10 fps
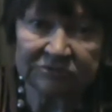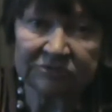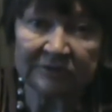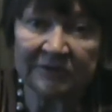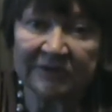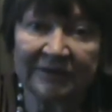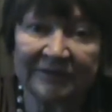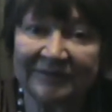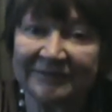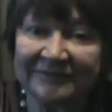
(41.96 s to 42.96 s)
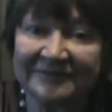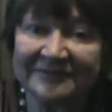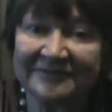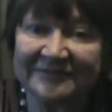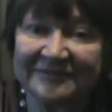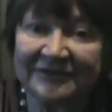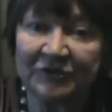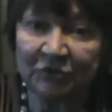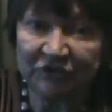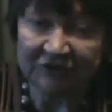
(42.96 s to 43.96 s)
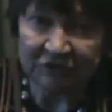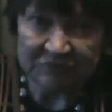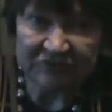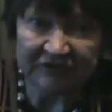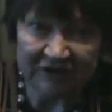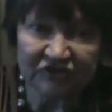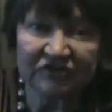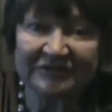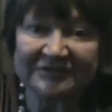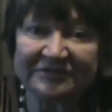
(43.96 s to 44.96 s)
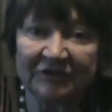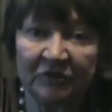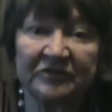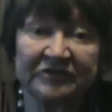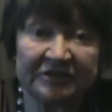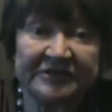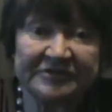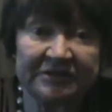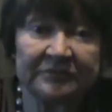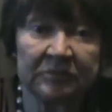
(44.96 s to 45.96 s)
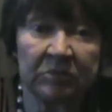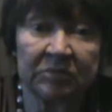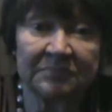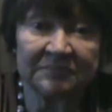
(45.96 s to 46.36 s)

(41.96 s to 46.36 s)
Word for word: Только люди, которым страшно, становятся агрессивными.